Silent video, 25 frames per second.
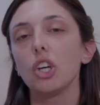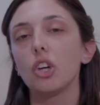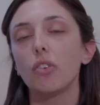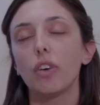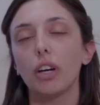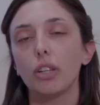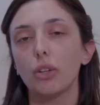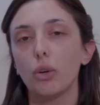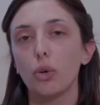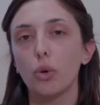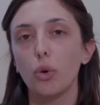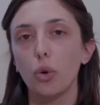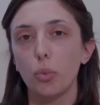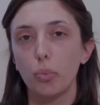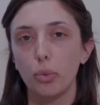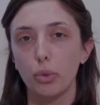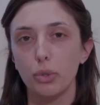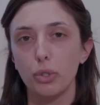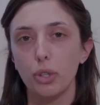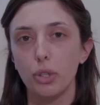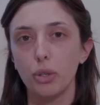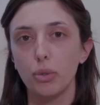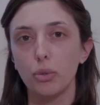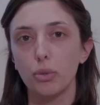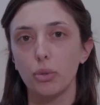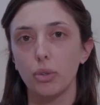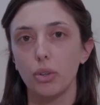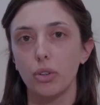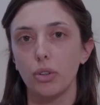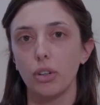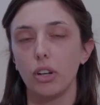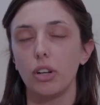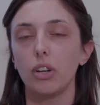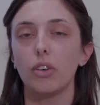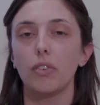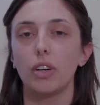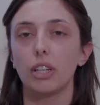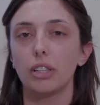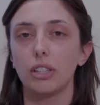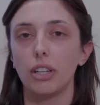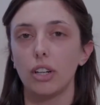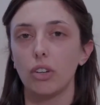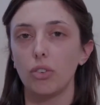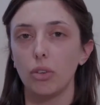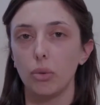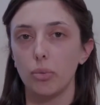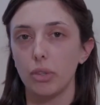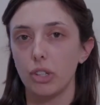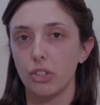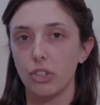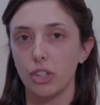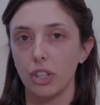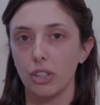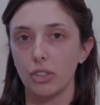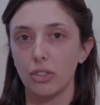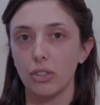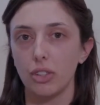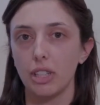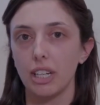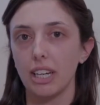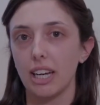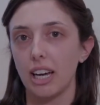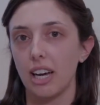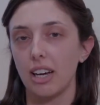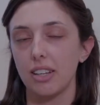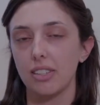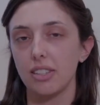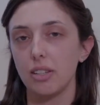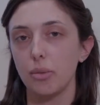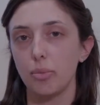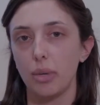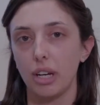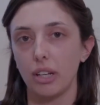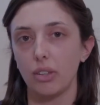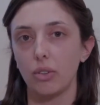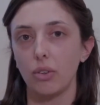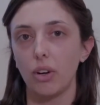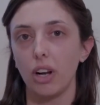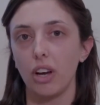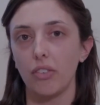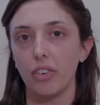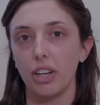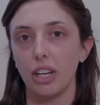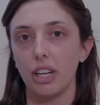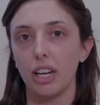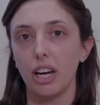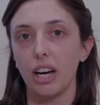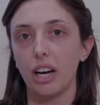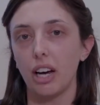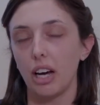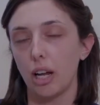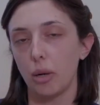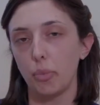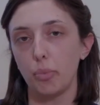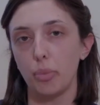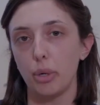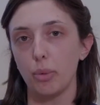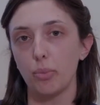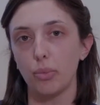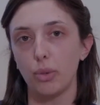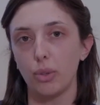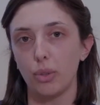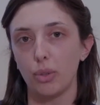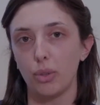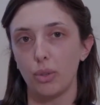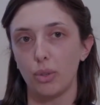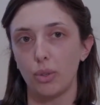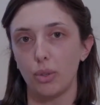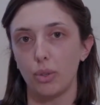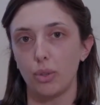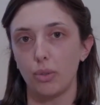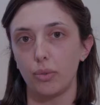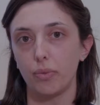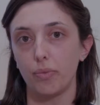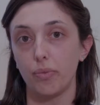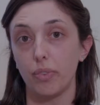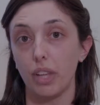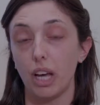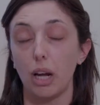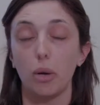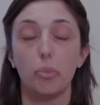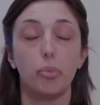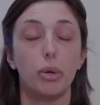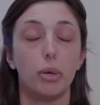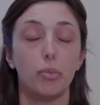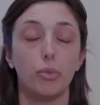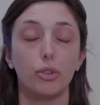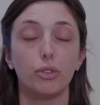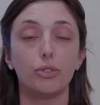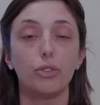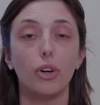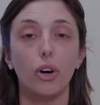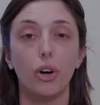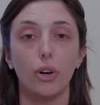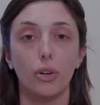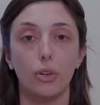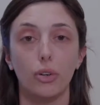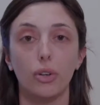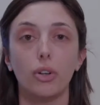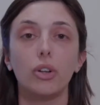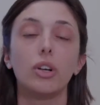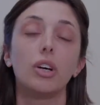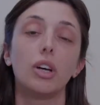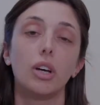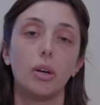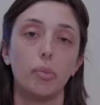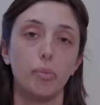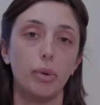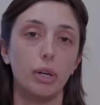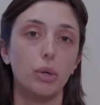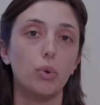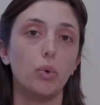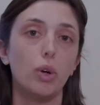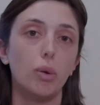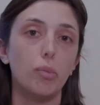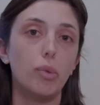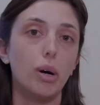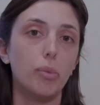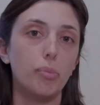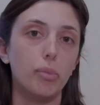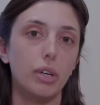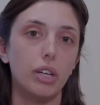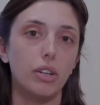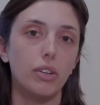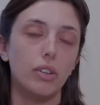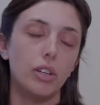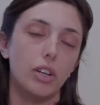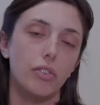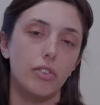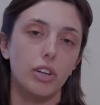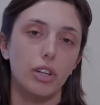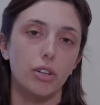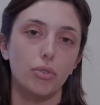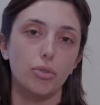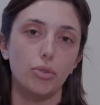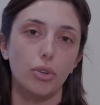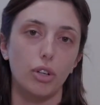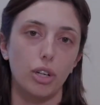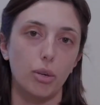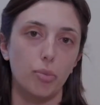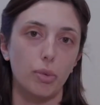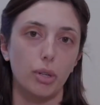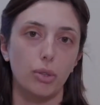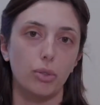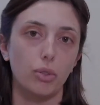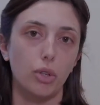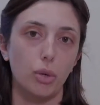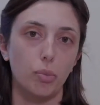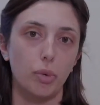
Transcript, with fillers: io vado a colpo sicuro, nel 99% dei casi prendo la vena al primo, al primo foro, per cui il bambino ne viene fuori meno